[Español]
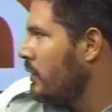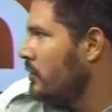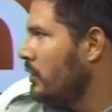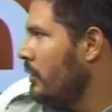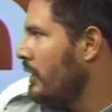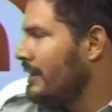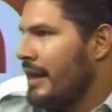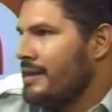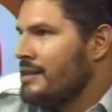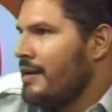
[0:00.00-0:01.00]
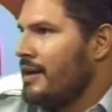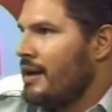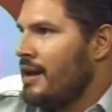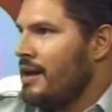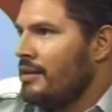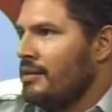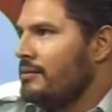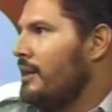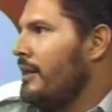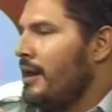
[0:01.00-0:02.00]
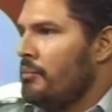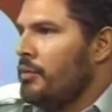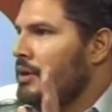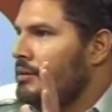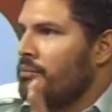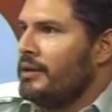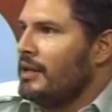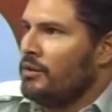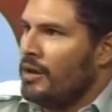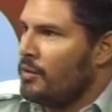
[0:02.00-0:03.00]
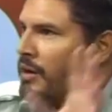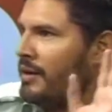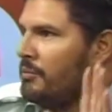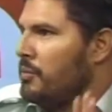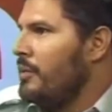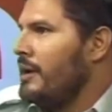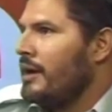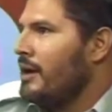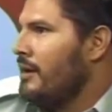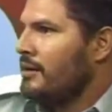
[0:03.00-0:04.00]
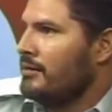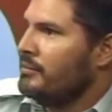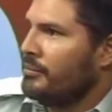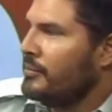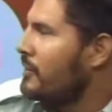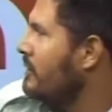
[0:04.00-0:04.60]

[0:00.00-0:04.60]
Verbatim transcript: que es uno de nadie sabe quién es. Te deja pues Peinando la Culebra pública Víctima de los